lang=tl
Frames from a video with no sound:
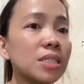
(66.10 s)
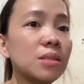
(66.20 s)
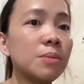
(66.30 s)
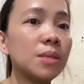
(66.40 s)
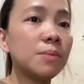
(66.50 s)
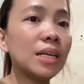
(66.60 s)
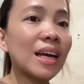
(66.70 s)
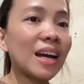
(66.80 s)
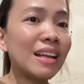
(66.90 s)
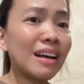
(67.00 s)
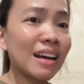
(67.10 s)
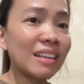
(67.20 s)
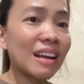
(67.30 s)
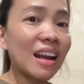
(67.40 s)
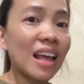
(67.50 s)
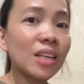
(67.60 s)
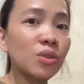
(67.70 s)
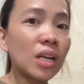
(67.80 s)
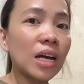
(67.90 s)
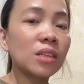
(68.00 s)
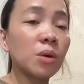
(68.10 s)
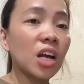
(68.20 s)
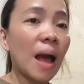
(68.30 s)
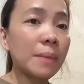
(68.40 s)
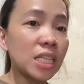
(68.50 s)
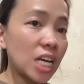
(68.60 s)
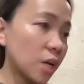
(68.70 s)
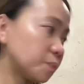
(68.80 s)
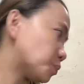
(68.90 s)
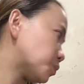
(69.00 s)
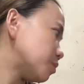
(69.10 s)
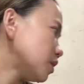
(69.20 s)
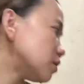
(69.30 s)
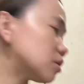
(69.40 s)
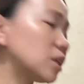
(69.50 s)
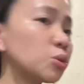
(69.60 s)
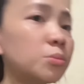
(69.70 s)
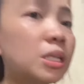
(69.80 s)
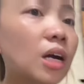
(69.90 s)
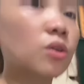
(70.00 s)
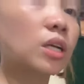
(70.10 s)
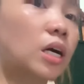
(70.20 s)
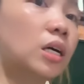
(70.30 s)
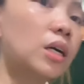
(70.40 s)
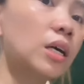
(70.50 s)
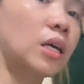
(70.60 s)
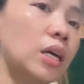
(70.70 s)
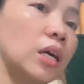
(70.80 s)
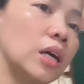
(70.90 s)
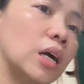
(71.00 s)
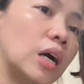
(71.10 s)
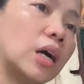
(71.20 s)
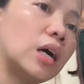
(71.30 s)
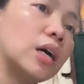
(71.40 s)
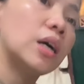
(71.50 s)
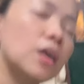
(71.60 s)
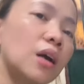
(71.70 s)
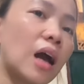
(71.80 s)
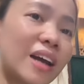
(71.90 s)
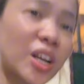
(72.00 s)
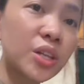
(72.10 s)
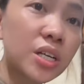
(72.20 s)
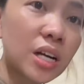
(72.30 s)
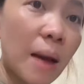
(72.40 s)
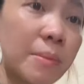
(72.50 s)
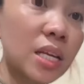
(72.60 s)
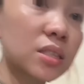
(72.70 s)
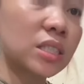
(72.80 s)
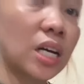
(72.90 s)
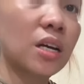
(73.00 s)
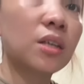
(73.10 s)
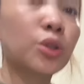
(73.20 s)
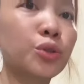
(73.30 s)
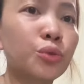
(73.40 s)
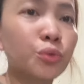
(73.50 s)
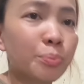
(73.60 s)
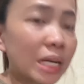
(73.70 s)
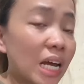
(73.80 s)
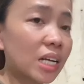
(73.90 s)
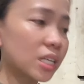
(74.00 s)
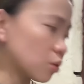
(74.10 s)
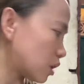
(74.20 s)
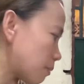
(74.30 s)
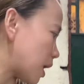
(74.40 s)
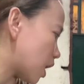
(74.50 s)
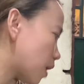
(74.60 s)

na si baby. Kaya, kailangan, ire-ready ko na lahat ng mga gamit niya. So, ito bumili ako ng uh, another cabinet niya. Yung paglalagyan ko ng mga